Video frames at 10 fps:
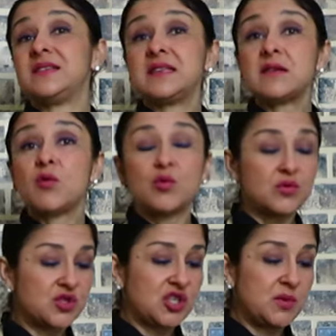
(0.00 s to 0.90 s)
Existem
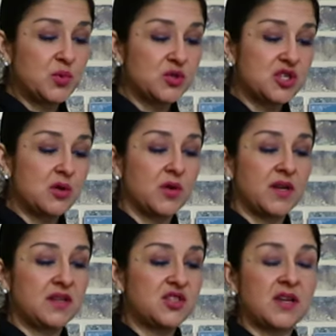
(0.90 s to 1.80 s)
alguns tipos de
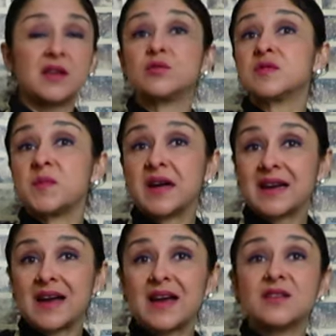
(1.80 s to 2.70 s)
corante aí nos
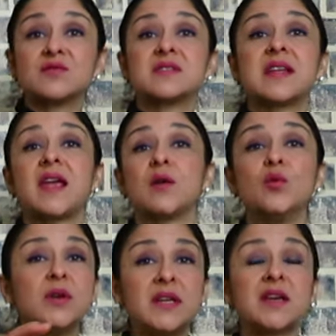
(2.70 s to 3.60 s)
mercados, tem
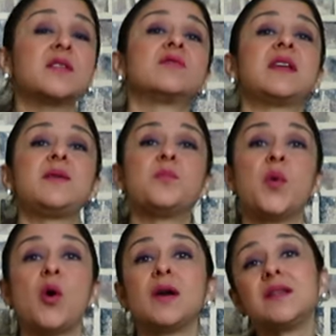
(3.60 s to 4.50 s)
o líquido, tem
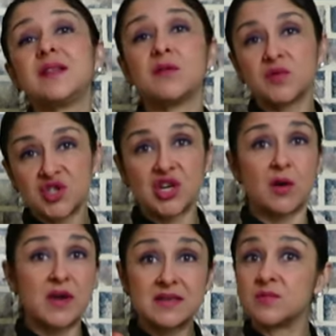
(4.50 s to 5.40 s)
pó e tem o em
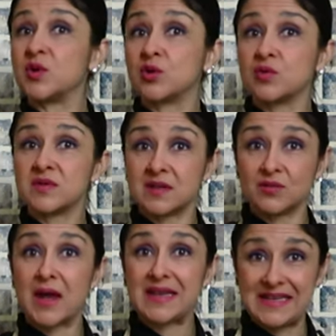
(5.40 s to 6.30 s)
gel. Esse meu que eu tô
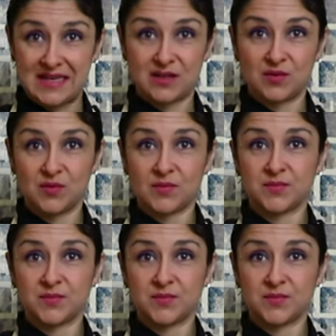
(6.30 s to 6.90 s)
usando é líquido.